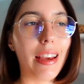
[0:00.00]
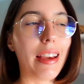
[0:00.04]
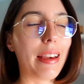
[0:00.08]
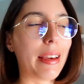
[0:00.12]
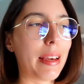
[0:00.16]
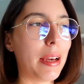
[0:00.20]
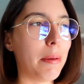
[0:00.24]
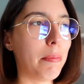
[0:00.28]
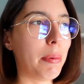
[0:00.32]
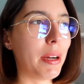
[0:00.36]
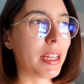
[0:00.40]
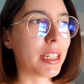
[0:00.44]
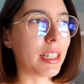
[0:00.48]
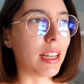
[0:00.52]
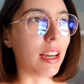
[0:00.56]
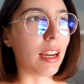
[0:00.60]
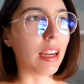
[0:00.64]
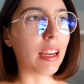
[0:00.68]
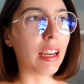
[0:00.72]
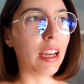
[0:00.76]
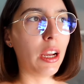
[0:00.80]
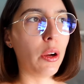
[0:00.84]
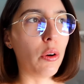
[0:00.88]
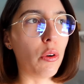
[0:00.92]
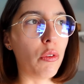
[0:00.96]
¿Qué pasa?
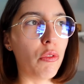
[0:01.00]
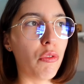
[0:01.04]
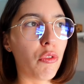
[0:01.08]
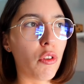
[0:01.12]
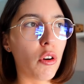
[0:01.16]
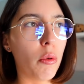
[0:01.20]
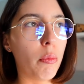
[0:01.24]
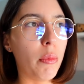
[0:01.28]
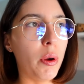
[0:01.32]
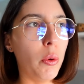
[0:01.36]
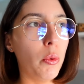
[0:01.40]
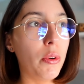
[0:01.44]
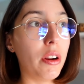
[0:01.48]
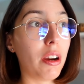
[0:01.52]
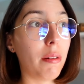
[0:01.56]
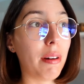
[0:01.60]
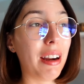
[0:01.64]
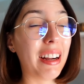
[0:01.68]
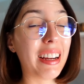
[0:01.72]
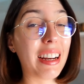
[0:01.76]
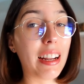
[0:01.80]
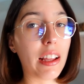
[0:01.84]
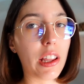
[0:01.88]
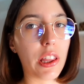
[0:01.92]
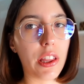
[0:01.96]
Que conforme una va
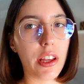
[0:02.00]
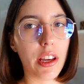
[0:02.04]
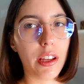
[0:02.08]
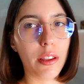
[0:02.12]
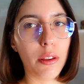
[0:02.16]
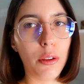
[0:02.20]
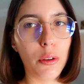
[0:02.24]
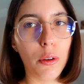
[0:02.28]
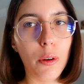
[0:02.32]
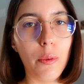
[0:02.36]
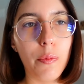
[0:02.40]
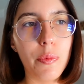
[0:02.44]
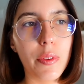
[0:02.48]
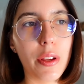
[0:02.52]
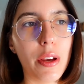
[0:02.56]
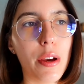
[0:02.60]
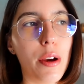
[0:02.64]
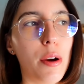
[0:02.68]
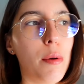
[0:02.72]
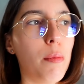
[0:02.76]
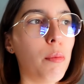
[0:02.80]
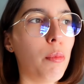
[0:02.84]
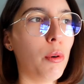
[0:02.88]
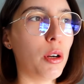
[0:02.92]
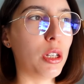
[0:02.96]
creciendo,
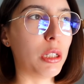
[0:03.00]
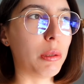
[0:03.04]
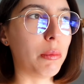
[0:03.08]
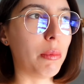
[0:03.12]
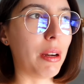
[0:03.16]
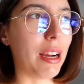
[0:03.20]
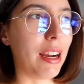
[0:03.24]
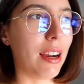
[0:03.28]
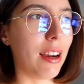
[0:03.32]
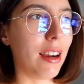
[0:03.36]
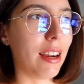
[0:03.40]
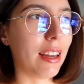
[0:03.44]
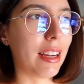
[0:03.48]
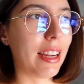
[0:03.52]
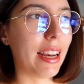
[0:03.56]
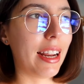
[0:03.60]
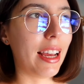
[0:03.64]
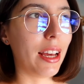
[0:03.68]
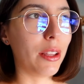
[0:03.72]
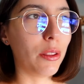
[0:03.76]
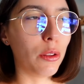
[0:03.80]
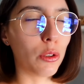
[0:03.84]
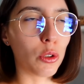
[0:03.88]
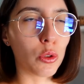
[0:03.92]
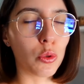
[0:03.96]
pues va
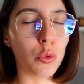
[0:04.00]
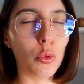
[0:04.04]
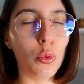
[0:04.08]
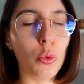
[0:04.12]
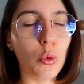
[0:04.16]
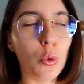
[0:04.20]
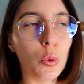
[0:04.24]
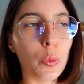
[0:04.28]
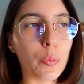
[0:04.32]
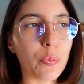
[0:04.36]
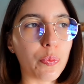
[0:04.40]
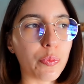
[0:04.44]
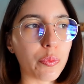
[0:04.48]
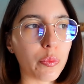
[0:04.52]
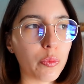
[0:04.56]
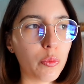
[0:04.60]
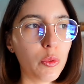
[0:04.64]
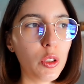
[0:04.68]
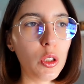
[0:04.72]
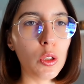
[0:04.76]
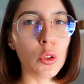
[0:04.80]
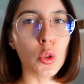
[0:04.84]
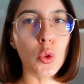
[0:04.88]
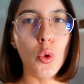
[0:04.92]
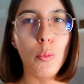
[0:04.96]
creando su,
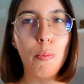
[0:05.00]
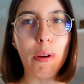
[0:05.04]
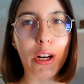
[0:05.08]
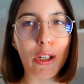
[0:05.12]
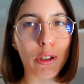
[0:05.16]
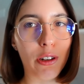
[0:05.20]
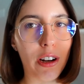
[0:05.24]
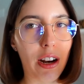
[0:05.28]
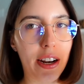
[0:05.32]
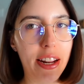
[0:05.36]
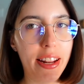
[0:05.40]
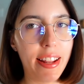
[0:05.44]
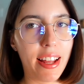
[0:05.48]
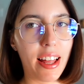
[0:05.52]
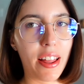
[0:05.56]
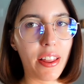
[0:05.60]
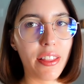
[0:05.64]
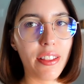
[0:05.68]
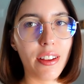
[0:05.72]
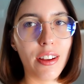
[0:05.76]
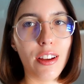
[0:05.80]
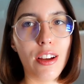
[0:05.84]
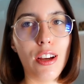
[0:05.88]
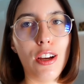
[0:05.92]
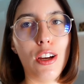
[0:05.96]
personalidad,
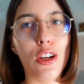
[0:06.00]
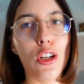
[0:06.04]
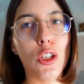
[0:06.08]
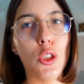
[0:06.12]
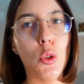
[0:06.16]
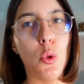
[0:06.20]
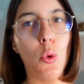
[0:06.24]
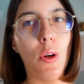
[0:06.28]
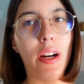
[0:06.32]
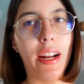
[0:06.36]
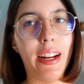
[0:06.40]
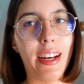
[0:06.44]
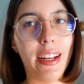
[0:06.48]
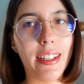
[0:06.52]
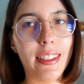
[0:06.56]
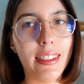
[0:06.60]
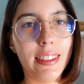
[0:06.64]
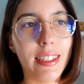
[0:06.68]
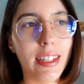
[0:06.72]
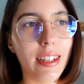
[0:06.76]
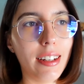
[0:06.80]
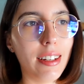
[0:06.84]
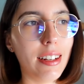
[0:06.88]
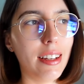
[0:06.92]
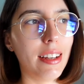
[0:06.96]
su
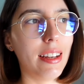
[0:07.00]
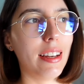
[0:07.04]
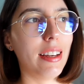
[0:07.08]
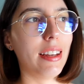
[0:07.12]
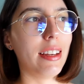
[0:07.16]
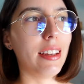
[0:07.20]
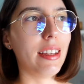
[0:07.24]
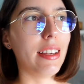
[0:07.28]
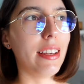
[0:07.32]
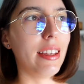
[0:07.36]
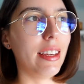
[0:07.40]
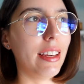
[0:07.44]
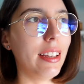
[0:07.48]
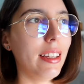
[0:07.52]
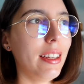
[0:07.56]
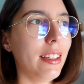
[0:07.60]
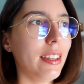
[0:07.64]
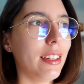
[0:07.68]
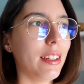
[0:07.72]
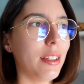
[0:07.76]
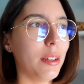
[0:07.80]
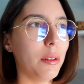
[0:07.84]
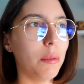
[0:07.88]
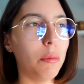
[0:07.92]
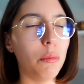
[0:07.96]
carácter y,
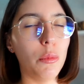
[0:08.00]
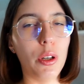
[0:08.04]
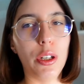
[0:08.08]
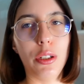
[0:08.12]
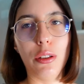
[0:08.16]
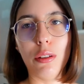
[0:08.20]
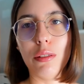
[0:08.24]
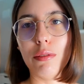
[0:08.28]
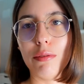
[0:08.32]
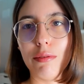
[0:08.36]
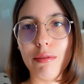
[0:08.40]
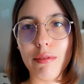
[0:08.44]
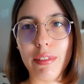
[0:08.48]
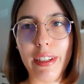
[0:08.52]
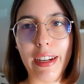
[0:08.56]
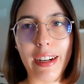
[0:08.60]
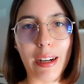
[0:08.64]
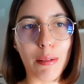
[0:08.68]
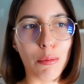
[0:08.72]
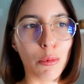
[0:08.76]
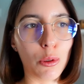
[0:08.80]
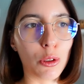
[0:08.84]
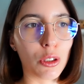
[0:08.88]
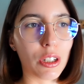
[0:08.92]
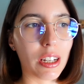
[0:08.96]
bueno,
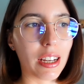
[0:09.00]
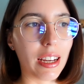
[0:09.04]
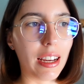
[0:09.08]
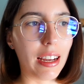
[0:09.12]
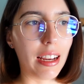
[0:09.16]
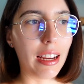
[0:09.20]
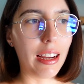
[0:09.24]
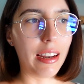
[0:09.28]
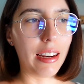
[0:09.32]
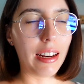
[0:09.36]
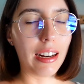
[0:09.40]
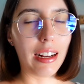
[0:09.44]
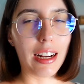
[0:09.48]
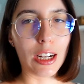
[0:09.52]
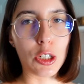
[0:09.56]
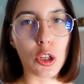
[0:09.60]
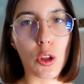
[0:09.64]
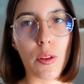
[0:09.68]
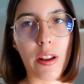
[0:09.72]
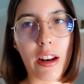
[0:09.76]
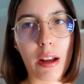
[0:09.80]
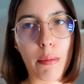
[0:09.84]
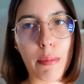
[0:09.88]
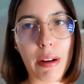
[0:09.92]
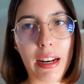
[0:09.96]
digamos que en el caso
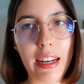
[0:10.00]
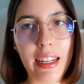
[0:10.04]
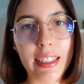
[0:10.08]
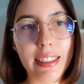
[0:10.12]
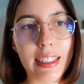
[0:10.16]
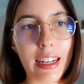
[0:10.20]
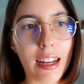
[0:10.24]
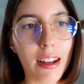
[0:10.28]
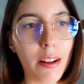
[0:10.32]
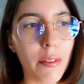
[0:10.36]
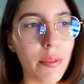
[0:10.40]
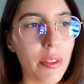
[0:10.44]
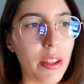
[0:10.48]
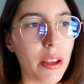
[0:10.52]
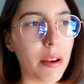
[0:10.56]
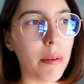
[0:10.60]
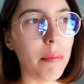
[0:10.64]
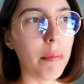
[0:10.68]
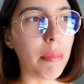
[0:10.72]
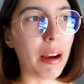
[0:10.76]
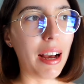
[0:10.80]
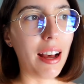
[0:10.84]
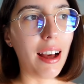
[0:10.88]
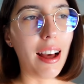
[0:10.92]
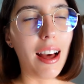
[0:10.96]
de la maleta
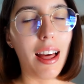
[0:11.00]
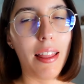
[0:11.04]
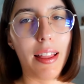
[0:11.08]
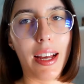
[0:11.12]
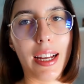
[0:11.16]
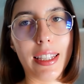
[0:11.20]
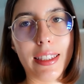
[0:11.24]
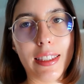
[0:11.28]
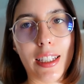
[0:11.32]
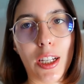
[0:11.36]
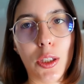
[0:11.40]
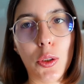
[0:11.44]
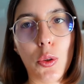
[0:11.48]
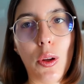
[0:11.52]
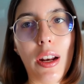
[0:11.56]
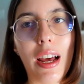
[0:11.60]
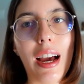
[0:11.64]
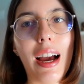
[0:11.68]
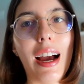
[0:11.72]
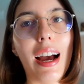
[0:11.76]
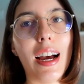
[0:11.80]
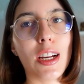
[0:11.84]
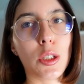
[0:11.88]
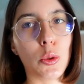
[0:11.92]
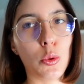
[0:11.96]
va adaptándola
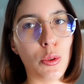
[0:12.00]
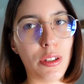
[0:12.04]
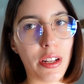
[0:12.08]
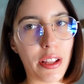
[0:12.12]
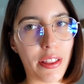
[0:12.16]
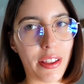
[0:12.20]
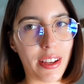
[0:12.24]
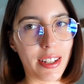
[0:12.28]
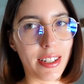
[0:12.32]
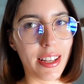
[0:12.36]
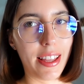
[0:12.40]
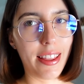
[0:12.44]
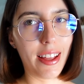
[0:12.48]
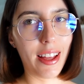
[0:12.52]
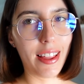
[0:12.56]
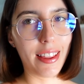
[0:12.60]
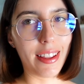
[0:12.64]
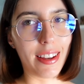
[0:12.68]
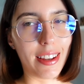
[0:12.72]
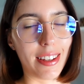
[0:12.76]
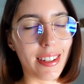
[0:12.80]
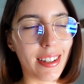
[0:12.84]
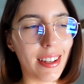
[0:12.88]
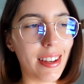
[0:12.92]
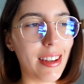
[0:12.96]
a sus
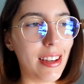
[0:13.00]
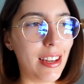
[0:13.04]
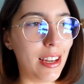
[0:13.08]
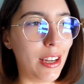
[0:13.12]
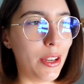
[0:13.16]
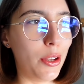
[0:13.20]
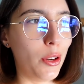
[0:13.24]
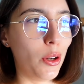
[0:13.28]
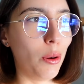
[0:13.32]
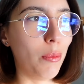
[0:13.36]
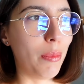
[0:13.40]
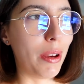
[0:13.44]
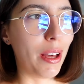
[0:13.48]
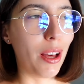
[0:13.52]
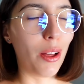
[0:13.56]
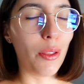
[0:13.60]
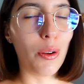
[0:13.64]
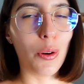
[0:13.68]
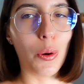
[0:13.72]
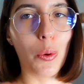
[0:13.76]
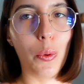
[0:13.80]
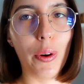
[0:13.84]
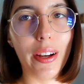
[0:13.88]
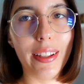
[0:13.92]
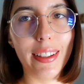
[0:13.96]
necesidades. Y yo me he
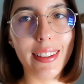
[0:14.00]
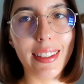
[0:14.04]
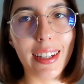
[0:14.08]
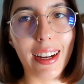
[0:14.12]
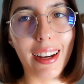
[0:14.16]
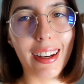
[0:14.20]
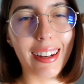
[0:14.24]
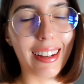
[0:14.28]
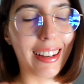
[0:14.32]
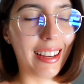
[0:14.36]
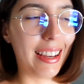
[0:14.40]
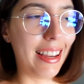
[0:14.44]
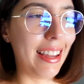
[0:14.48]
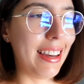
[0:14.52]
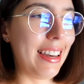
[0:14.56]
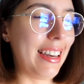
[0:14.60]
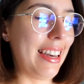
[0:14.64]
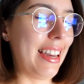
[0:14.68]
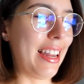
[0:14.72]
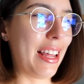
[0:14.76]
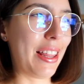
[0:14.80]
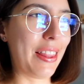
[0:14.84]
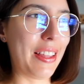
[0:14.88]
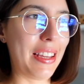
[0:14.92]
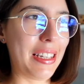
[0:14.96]
dado cuenta que
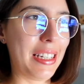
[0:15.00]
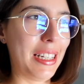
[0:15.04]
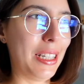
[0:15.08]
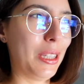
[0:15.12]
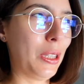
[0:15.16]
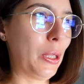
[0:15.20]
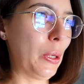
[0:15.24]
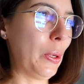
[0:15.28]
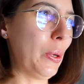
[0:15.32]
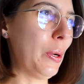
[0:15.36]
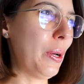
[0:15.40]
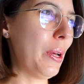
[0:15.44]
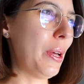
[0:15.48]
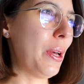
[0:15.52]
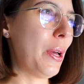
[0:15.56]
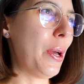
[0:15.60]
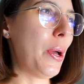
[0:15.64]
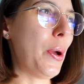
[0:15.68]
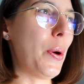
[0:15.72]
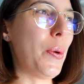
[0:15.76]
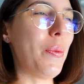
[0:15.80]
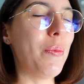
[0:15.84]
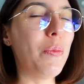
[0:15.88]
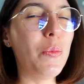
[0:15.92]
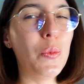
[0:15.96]
necesito
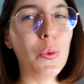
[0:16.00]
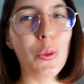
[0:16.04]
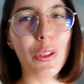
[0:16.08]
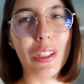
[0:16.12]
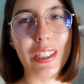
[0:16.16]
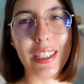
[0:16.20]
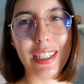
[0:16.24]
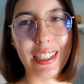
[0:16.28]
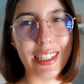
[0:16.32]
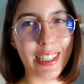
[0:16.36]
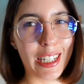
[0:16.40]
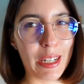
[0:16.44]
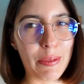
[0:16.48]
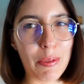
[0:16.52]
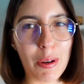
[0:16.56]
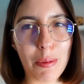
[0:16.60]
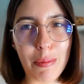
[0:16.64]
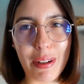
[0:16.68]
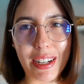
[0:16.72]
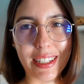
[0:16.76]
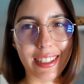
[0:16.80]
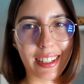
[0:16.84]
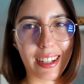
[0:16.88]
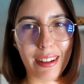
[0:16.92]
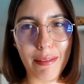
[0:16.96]
muchísimo
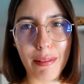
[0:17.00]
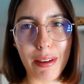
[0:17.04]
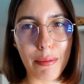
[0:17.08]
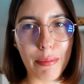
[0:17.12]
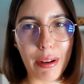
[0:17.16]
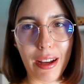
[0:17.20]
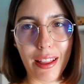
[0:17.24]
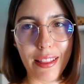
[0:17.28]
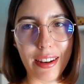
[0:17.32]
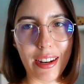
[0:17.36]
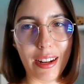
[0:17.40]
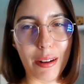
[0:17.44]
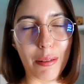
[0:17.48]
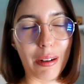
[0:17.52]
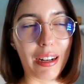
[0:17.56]
más que mi madre.